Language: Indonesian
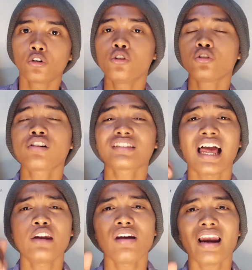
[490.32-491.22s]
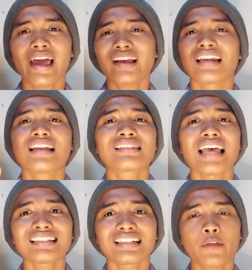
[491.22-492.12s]
untuk selalu like dan
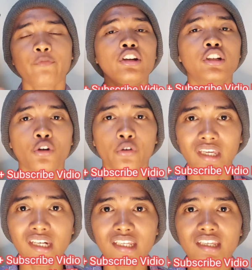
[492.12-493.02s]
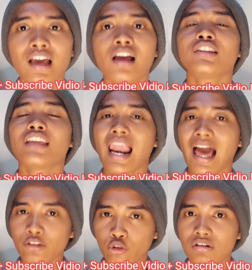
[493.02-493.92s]
subscribe video ini
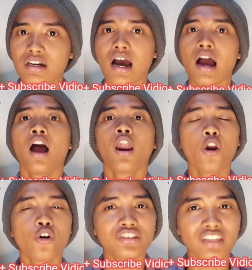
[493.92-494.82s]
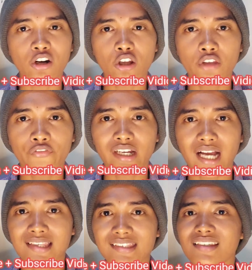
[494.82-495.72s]
nyalakan juga lonceng
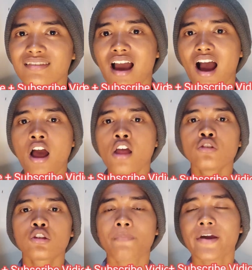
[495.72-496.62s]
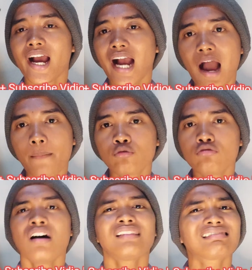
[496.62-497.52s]
notifikasinya supaya
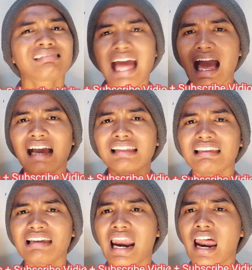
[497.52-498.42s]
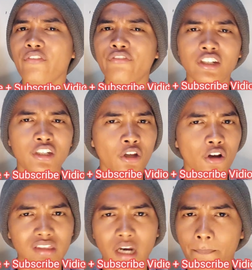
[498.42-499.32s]
kamu tak ketinggalan
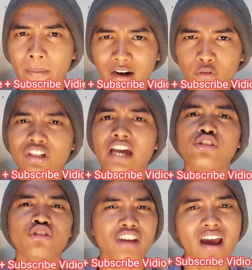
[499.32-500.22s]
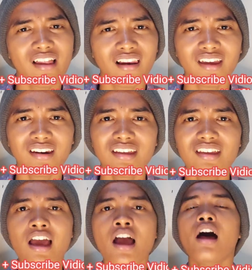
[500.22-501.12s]
video terbaru dari channel
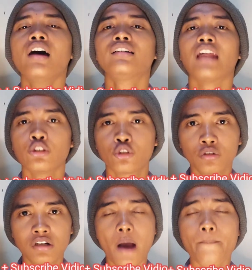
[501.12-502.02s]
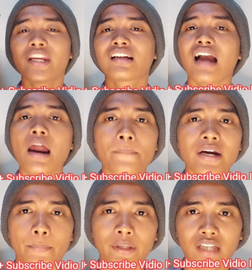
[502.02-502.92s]
ini dan juga berikan
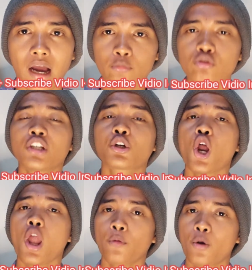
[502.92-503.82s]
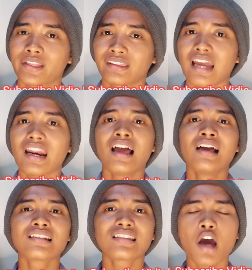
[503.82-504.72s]
pendapat kamu di kolom komentar
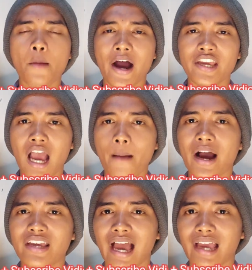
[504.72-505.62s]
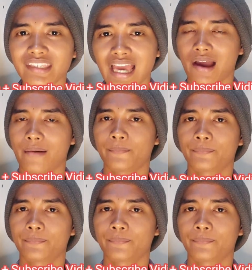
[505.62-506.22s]
sebanyak-banyaknya.